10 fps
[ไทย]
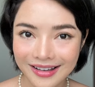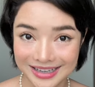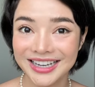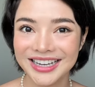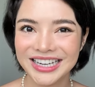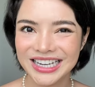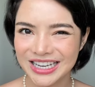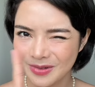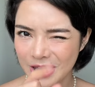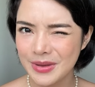เออเดี๋
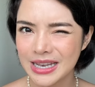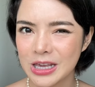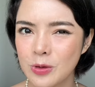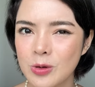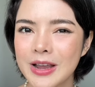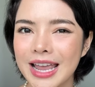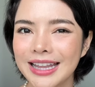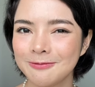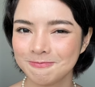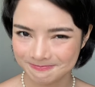ยวไว้มารีวิวกัน
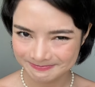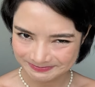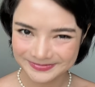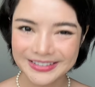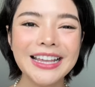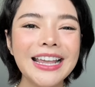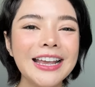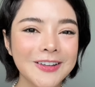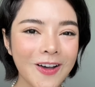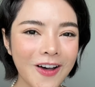
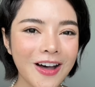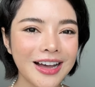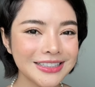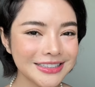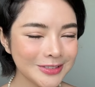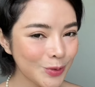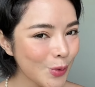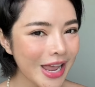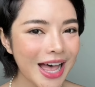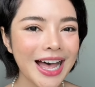ก็ทุก
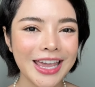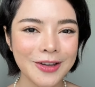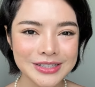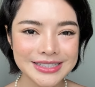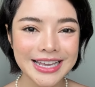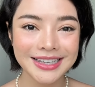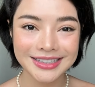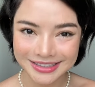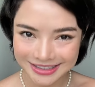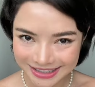อย่าง everything
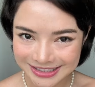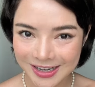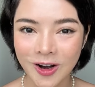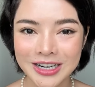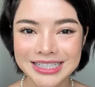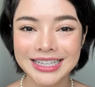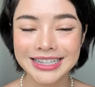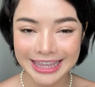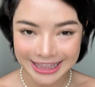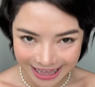เกิดจากคอลลาเจน
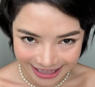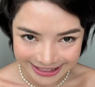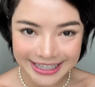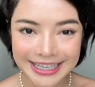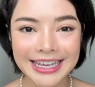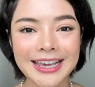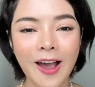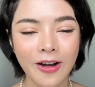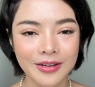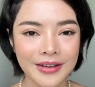กินอาหารที่ดีอ
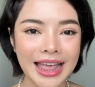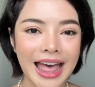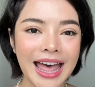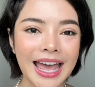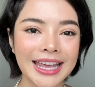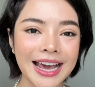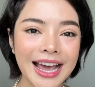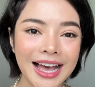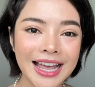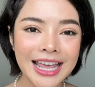อกกำลังกายนะ
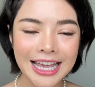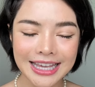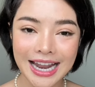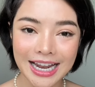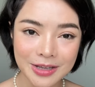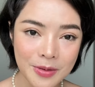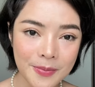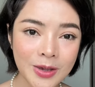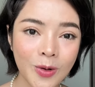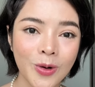คะ กินอาหารที่มีป
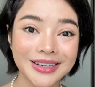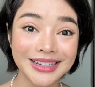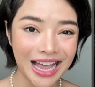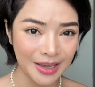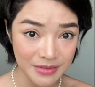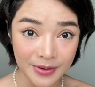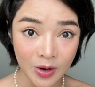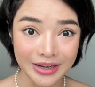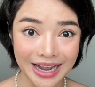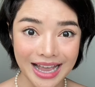ระโยชน์ อ่ามีประโย
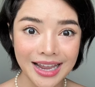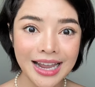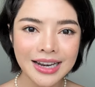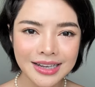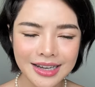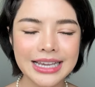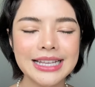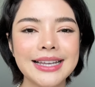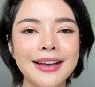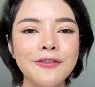ชน์นะเลิกกิน
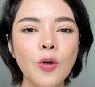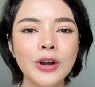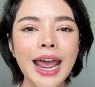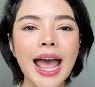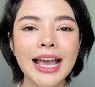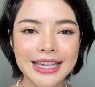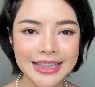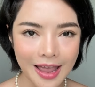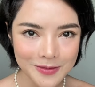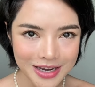จังฟู้ดนะคะกิน
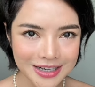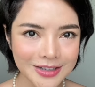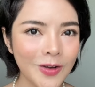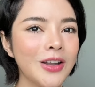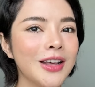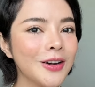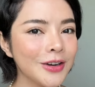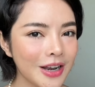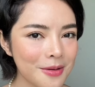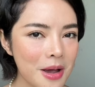น้ำเยอะๆนอนแล้วก็น
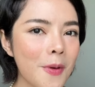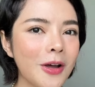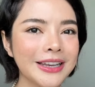อนหลับพักผ่อน